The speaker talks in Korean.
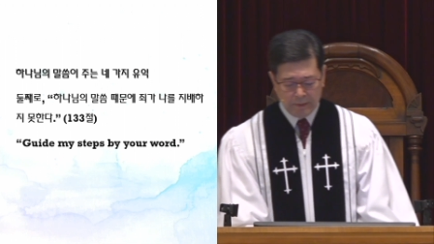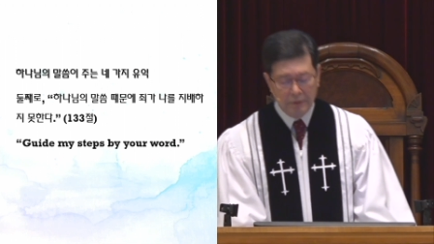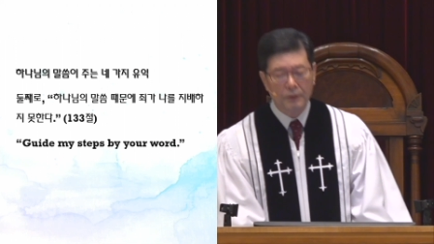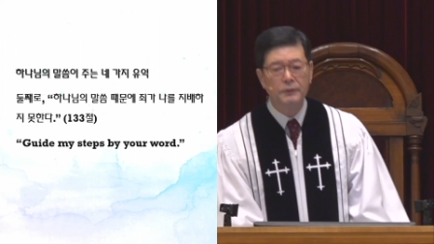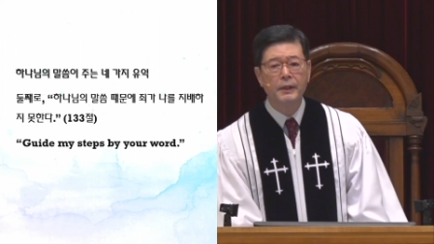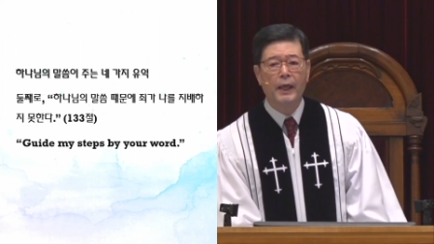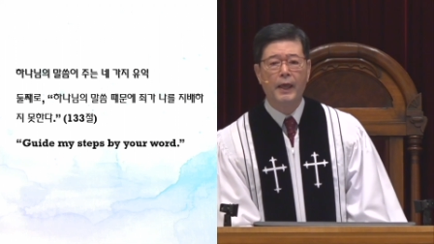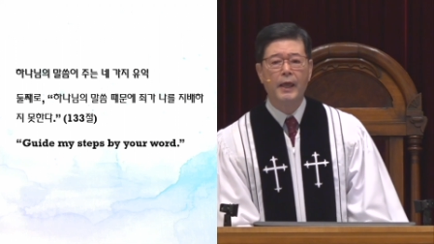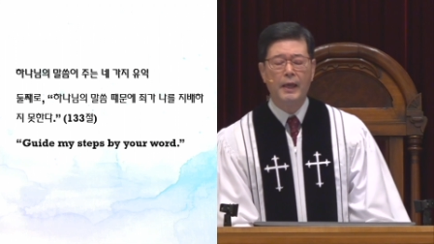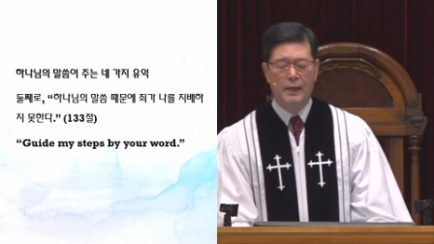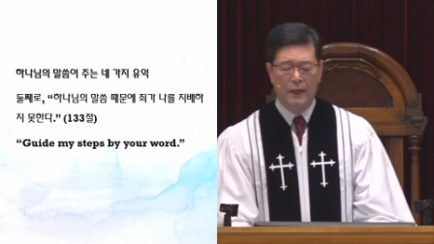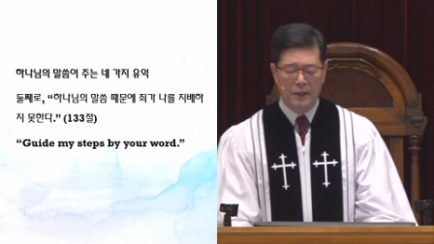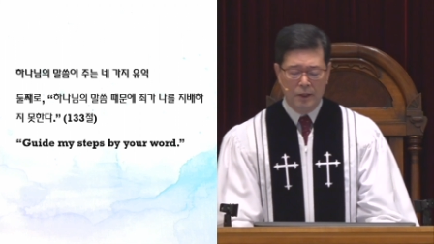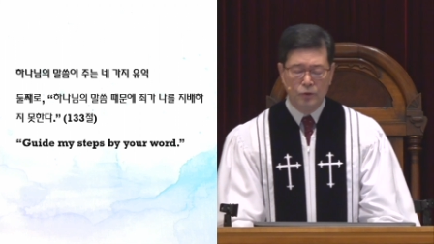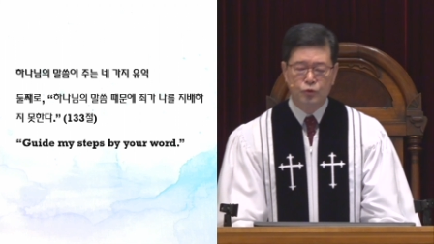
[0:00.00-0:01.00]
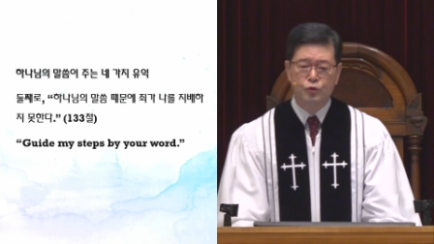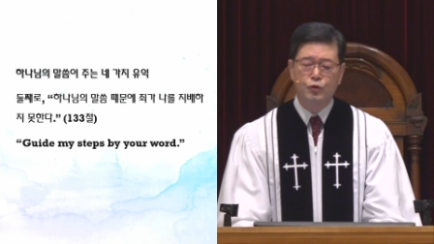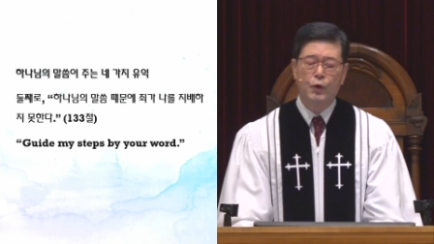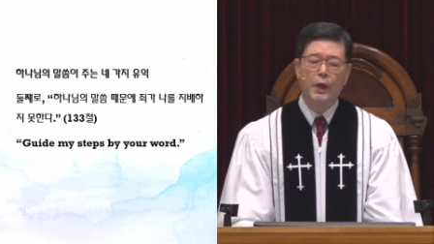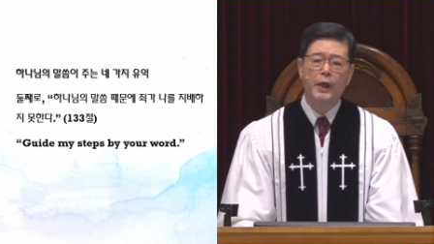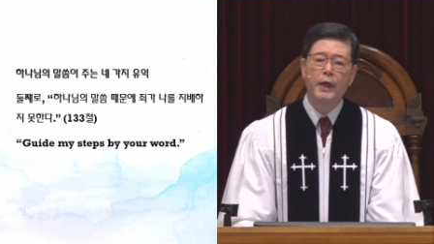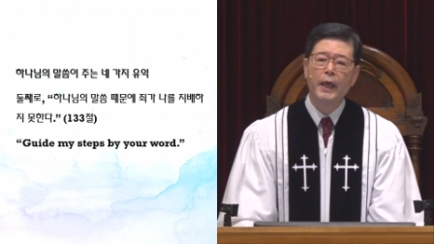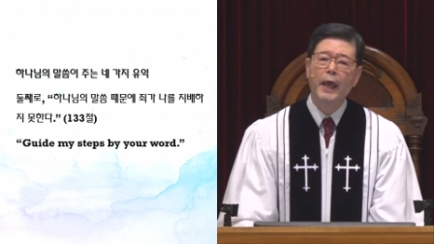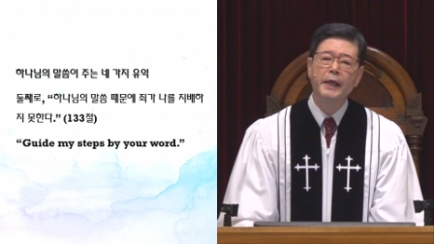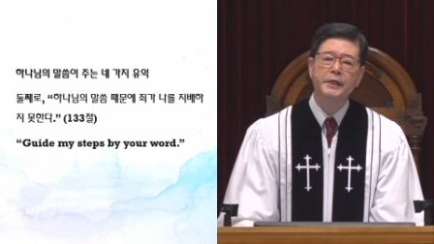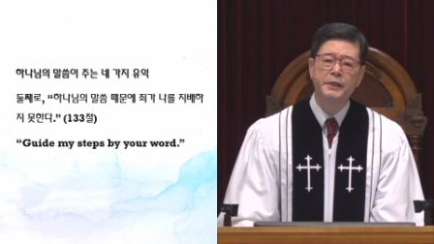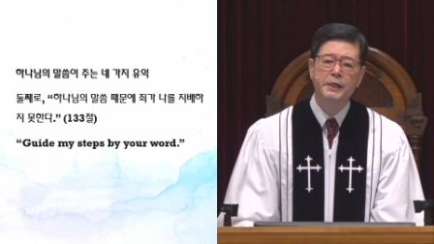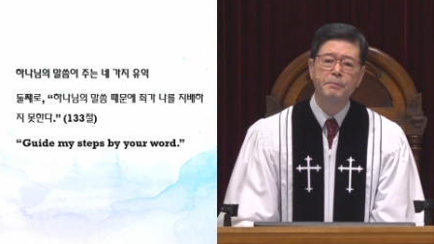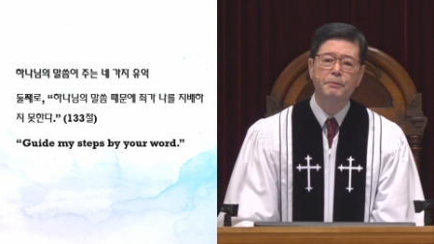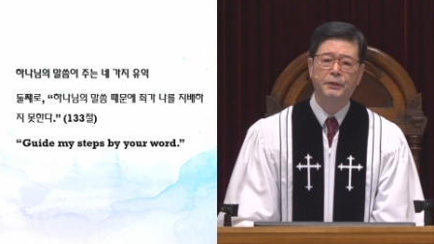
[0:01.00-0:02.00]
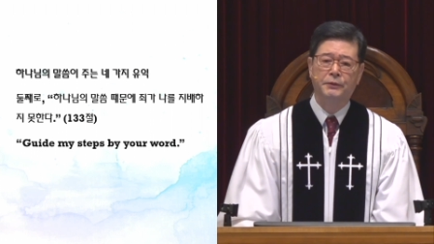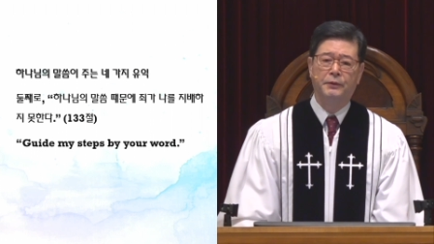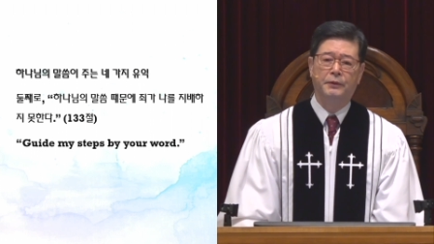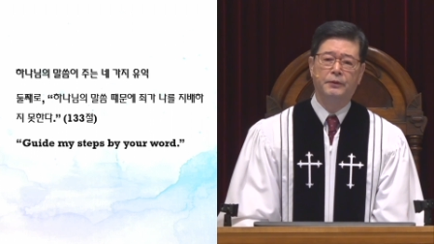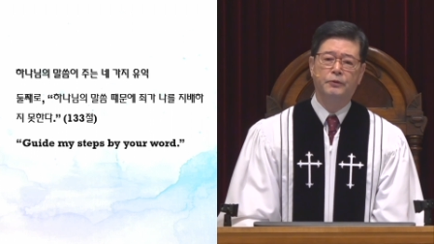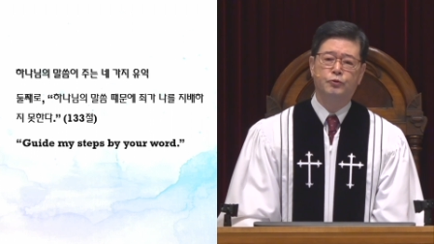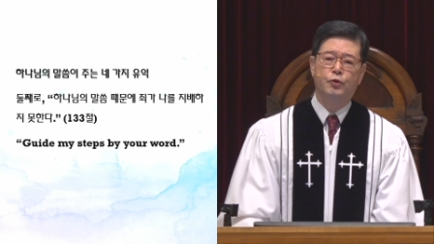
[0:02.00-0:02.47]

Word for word: 그런데 죄의 힘은,